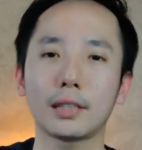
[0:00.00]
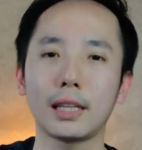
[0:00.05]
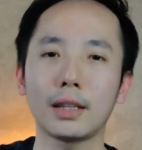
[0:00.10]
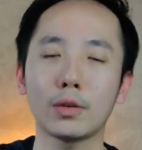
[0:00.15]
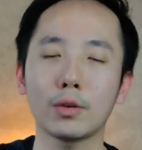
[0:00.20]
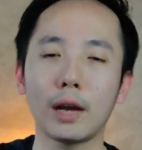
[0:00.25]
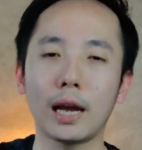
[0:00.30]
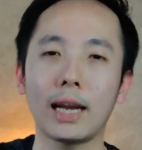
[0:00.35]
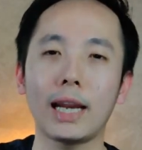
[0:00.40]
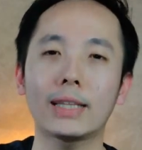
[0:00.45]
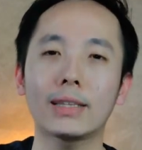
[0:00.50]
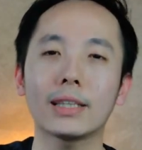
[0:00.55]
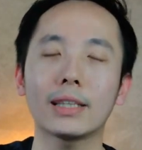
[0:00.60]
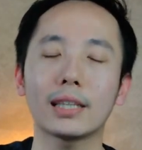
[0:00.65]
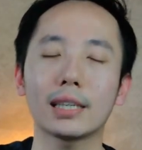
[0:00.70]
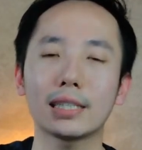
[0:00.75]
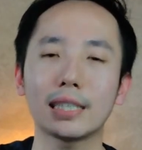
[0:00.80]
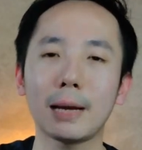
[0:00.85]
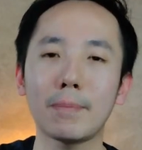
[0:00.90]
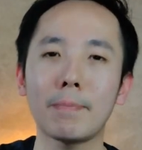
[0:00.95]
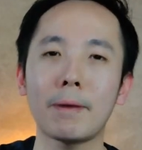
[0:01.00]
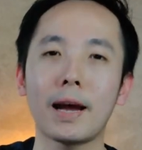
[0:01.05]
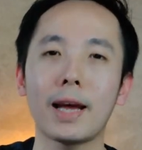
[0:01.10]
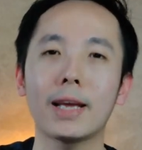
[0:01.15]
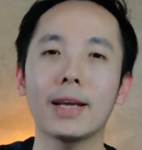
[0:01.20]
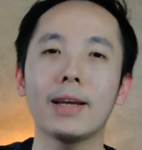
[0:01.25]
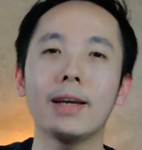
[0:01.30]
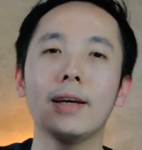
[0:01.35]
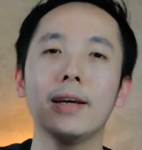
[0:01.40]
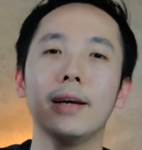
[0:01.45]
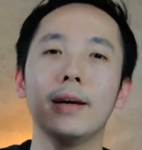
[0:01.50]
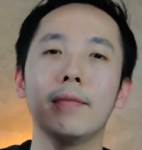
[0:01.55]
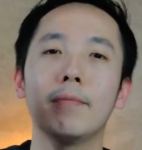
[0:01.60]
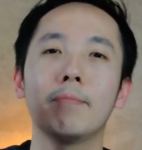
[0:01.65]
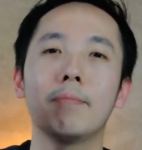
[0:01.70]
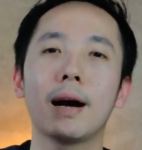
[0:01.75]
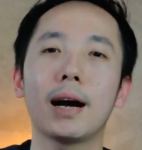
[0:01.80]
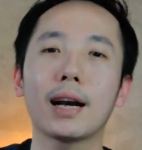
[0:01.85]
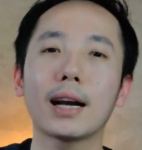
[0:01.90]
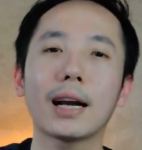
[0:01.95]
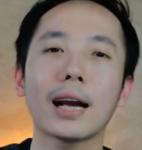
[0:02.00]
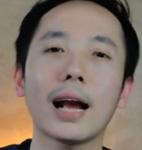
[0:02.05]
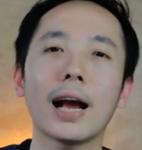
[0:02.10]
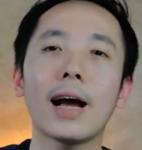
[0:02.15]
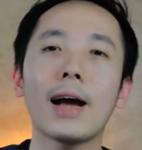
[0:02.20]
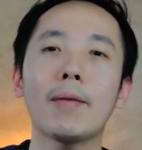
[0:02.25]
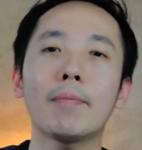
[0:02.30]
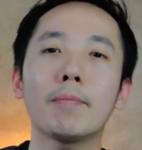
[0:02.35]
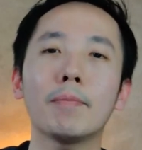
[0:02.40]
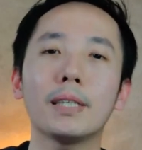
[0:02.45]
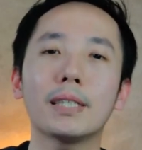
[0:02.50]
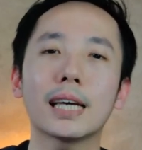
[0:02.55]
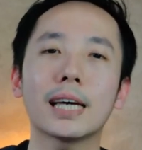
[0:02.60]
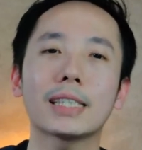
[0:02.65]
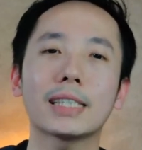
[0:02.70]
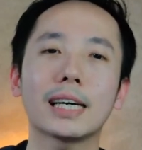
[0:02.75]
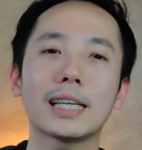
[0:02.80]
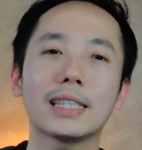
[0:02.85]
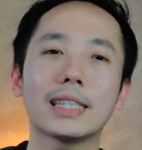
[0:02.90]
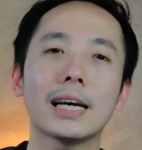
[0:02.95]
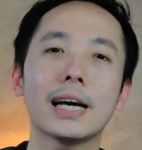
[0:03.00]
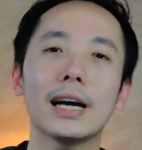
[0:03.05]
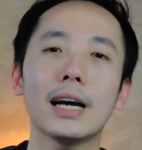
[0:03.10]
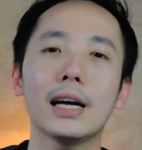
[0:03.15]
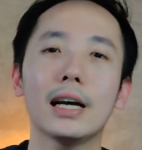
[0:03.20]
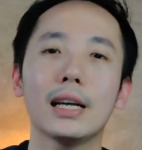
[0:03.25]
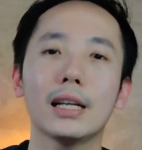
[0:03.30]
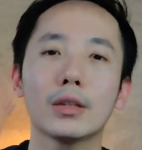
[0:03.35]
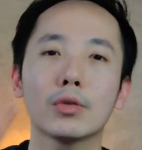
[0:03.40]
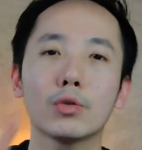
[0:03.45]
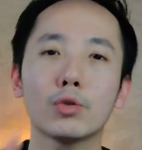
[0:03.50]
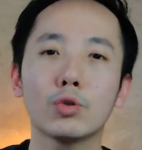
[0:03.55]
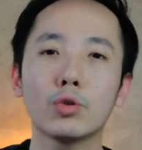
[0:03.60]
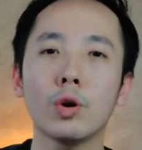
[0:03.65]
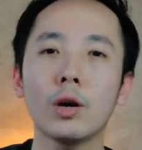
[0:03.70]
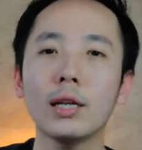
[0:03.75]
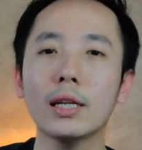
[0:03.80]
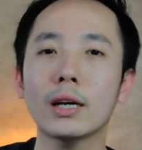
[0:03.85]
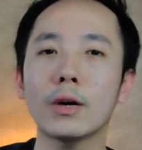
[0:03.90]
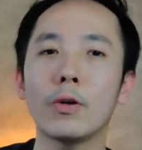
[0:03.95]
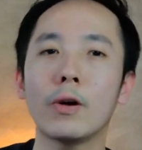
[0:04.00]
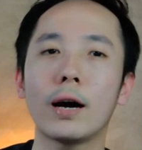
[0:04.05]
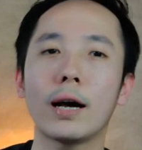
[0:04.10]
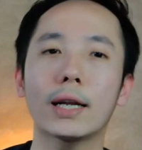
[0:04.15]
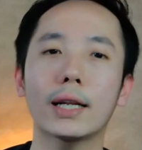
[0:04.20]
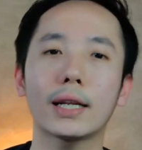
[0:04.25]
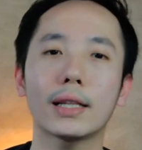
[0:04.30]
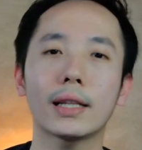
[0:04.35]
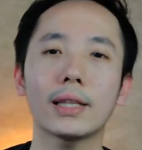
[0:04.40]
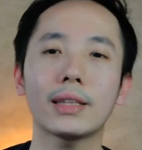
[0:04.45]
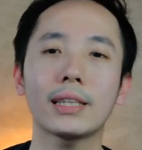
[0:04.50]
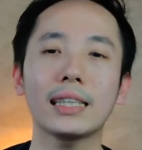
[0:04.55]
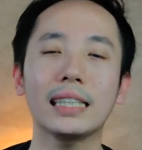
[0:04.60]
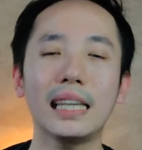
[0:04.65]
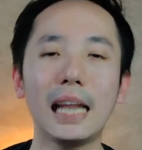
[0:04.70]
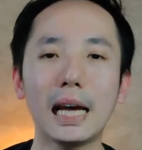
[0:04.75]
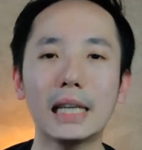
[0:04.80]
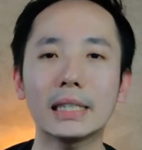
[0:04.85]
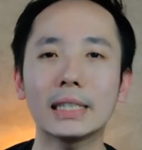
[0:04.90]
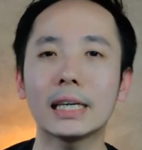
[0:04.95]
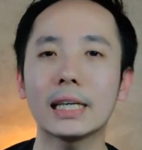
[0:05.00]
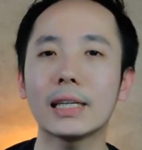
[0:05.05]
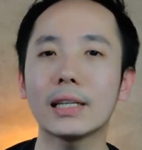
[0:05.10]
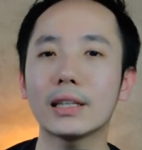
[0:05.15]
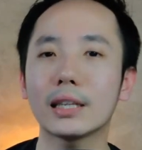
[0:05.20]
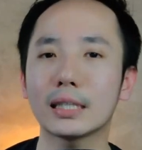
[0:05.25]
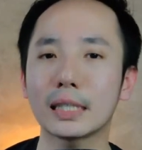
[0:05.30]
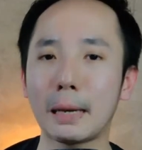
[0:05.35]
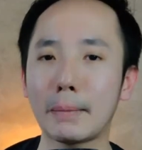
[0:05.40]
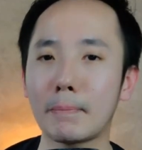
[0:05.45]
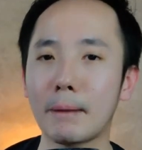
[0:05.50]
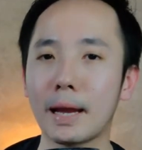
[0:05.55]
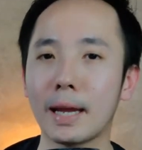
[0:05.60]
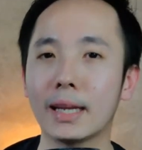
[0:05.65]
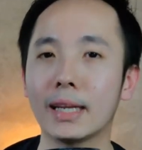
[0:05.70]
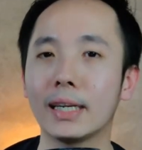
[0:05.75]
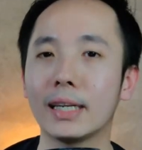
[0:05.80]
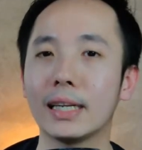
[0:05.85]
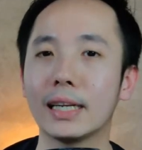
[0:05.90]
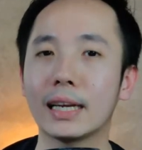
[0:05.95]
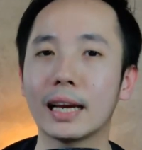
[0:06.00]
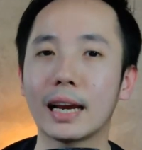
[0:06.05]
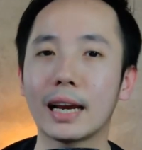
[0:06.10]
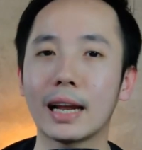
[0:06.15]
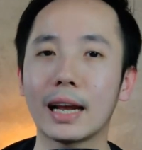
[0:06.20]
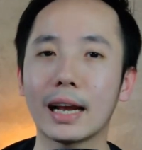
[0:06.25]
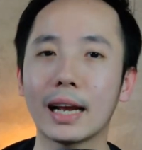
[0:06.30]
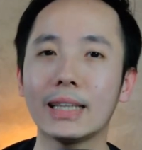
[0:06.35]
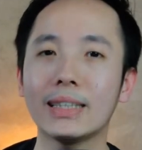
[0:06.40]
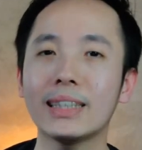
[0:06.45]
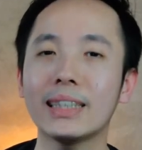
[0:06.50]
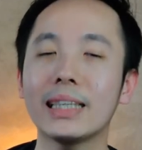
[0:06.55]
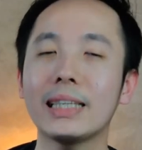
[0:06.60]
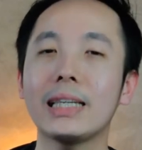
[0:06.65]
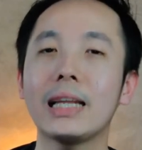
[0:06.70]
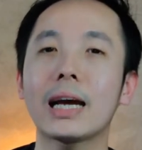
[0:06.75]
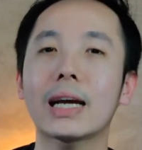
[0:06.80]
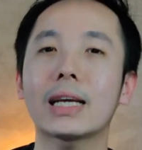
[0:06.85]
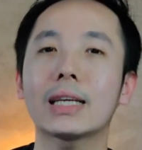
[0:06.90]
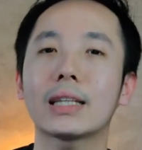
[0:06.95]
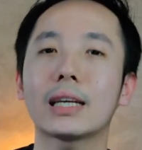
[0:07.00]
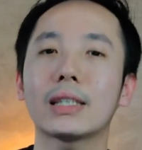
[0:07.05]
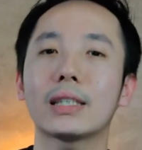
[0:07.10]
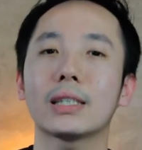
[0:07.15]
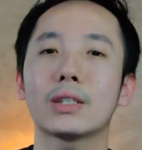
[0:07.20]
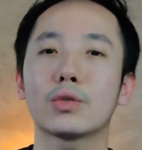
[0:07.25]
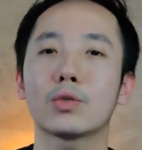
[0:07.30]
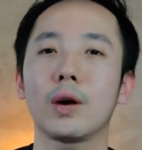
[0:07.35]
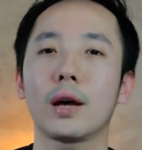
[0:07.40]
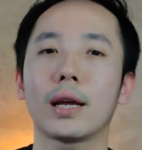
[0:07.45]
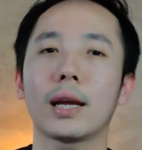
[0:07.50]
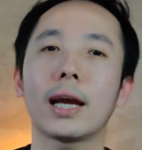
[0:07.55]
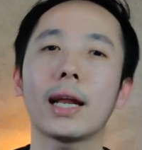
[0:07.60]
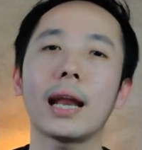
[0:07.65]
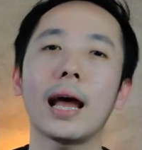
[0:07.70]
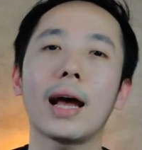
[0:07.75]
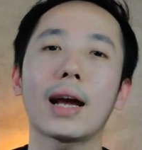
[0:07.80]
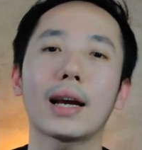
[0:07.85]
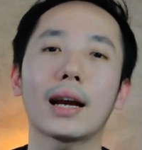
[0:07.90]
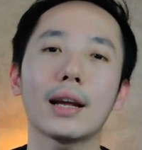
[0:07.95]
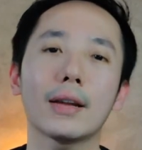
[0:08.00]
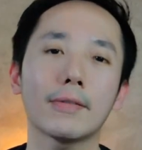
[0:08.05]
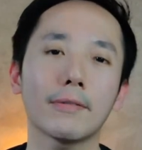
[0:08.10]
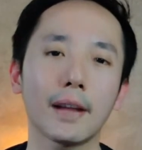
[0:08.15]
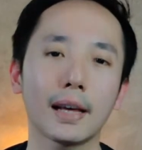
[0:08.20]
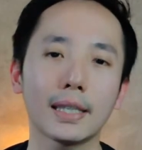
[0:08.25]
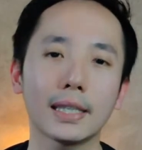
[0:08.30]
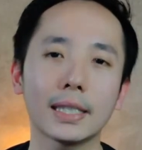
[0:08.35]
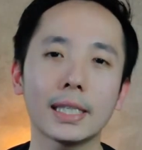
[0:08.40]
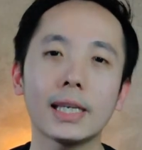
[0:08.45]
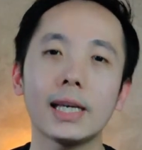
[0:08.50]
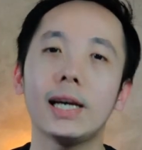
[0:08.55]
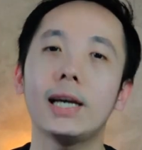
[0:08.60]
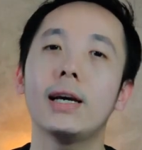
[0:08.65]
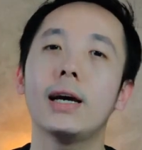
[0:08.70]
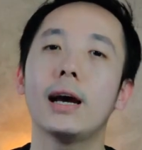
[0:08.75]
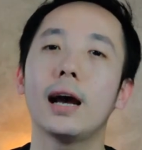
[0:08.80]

tentukan nanti tercapai maka bisa saja tujuan keuangan kita tidak jadi tercapai dikarenakan tidak kita sesuaikan angka inflasi